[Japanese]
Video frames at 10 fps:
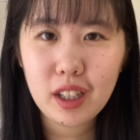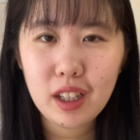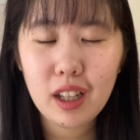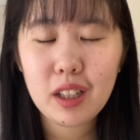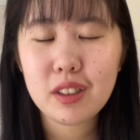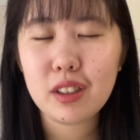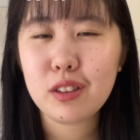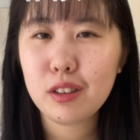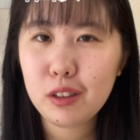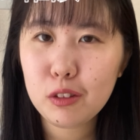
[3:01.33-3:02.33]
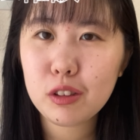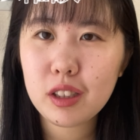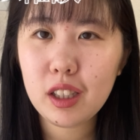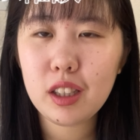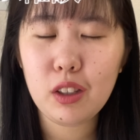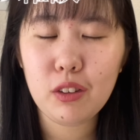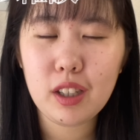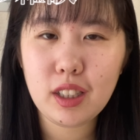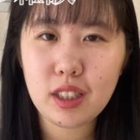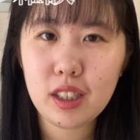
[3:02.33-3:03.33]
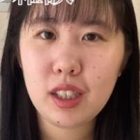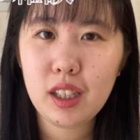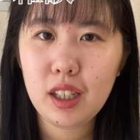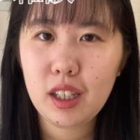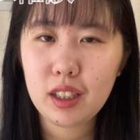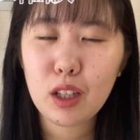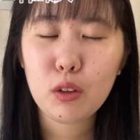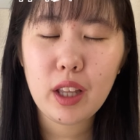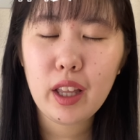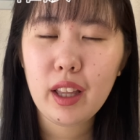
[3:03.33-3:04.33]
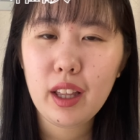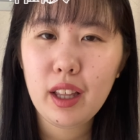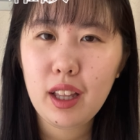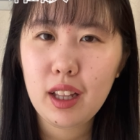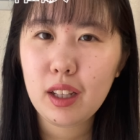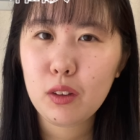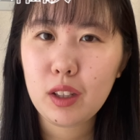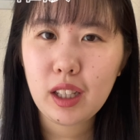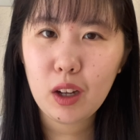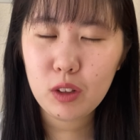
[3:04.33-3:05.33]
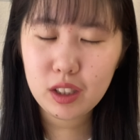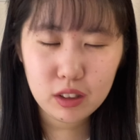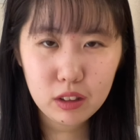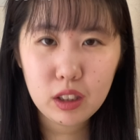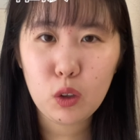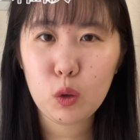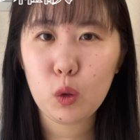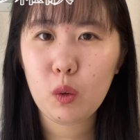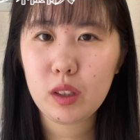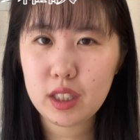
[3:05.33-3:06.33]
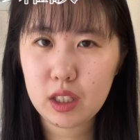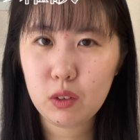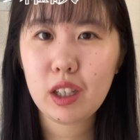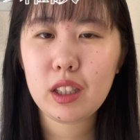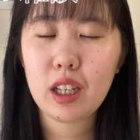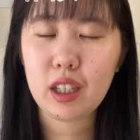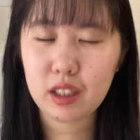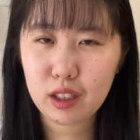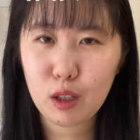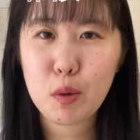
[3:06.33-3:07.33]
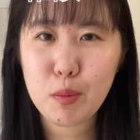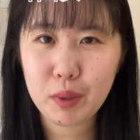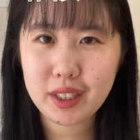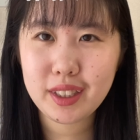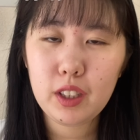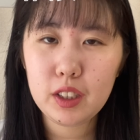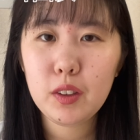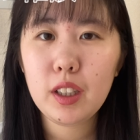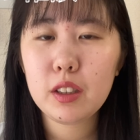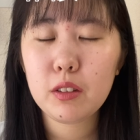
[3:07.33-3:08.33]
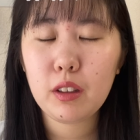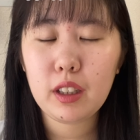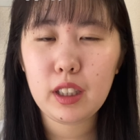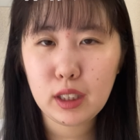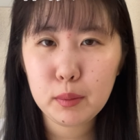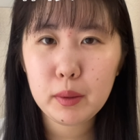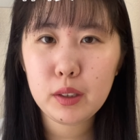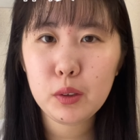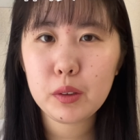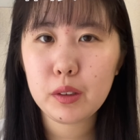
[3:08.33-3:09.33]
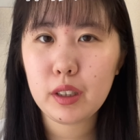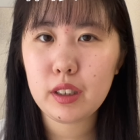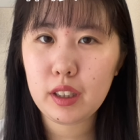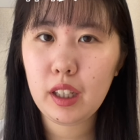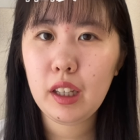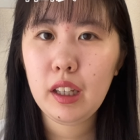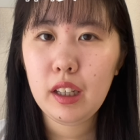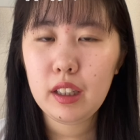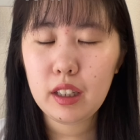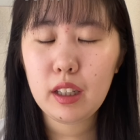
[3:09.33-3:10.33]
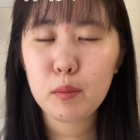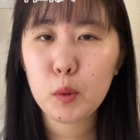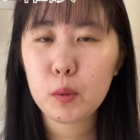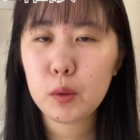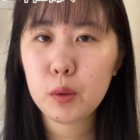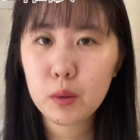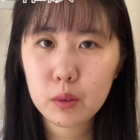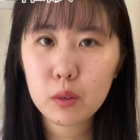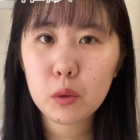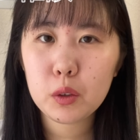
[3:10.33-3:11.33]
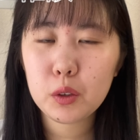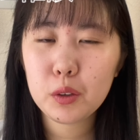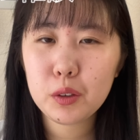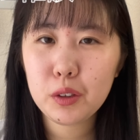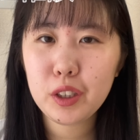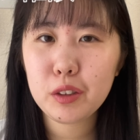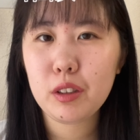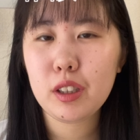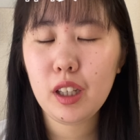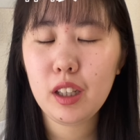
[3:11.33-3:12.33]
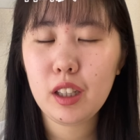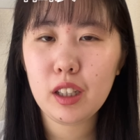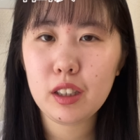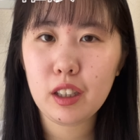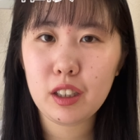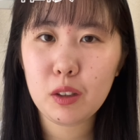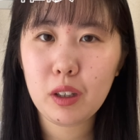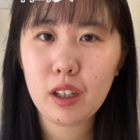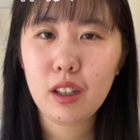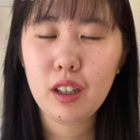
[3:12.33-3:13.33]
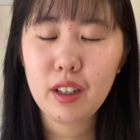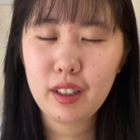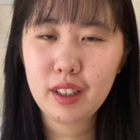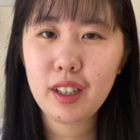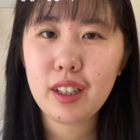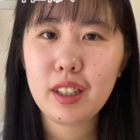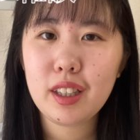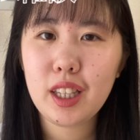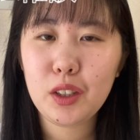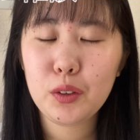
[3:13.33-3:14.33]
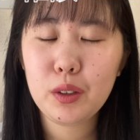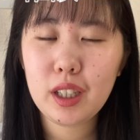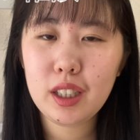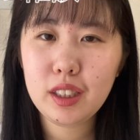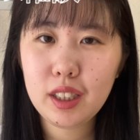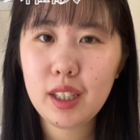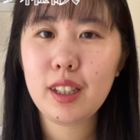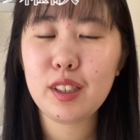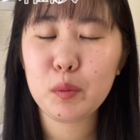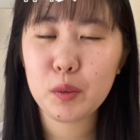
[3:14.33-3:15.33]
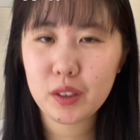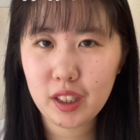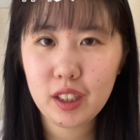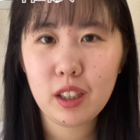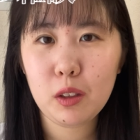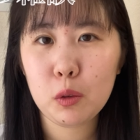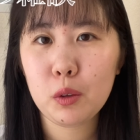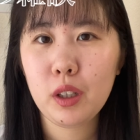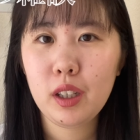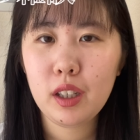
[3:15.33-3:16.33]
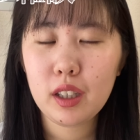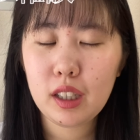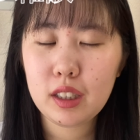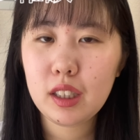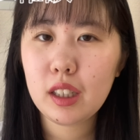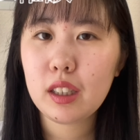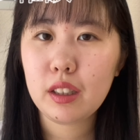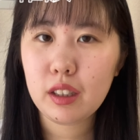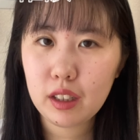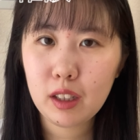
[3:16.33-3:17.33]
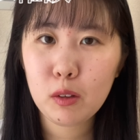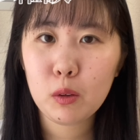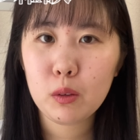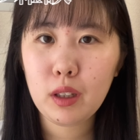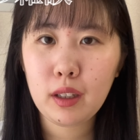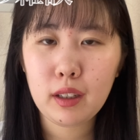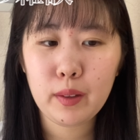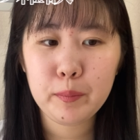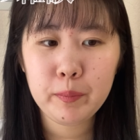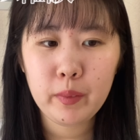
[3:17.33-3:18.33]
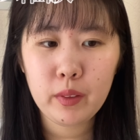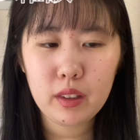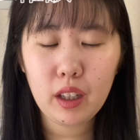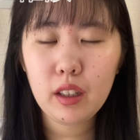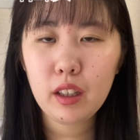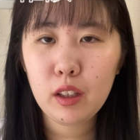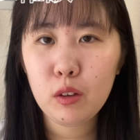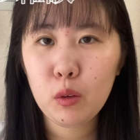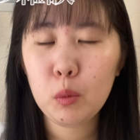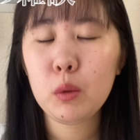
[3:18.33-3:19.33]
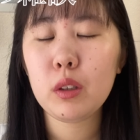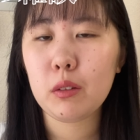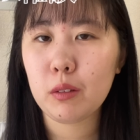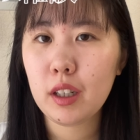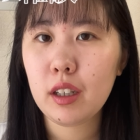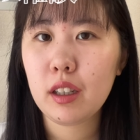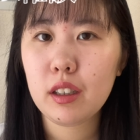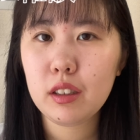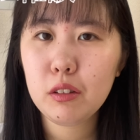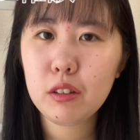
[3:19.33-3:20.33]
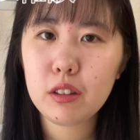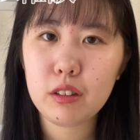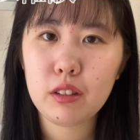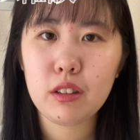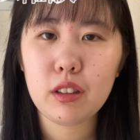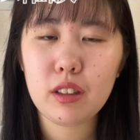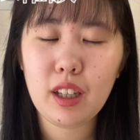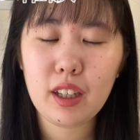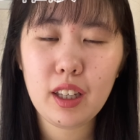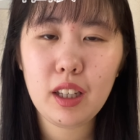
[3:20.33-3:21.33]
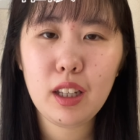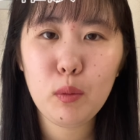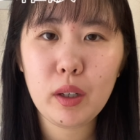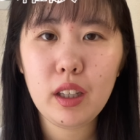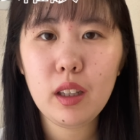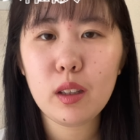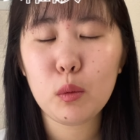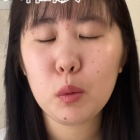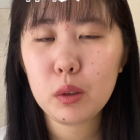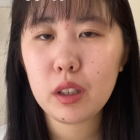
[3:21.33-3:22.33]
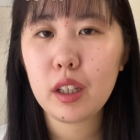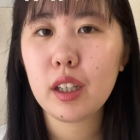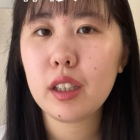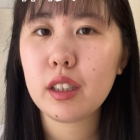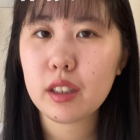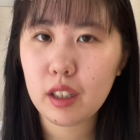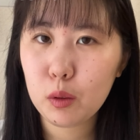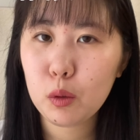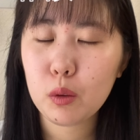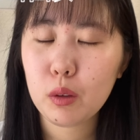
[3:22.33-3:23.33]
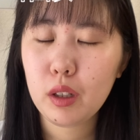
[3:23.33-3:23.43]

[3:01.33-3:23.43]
嵐はずっと好きっていう感じなので、なので単折りするっていうことは私はないかなって思います。私は嵐の中で一番翔くんが好きで、もうずっと翔くん以上に好きになった人がいないっていう感じで、嵐も好きっていう感じだったんですけど、なんか最近思ったのが、翔くんだけいればいいって思っていたんですけど、